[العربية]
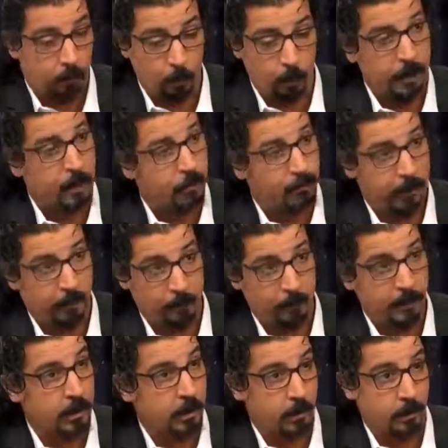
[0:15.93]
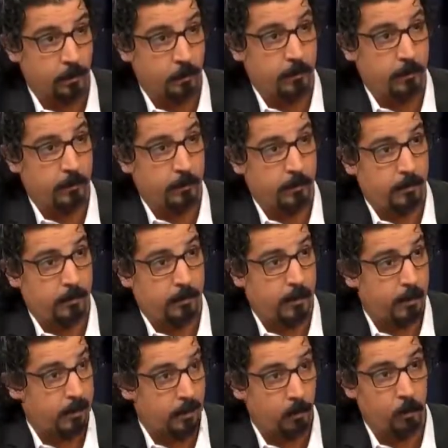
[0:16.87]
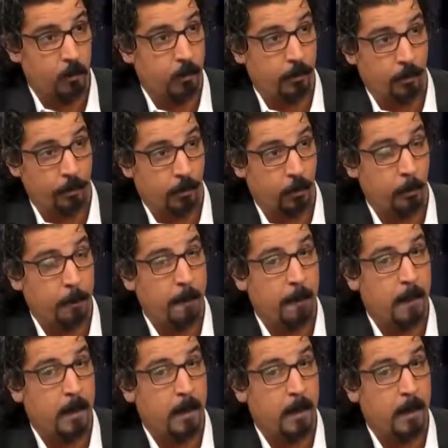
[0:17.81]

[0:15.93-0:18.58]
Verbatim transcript: تورناج في 15 يوم هذه اول نقطه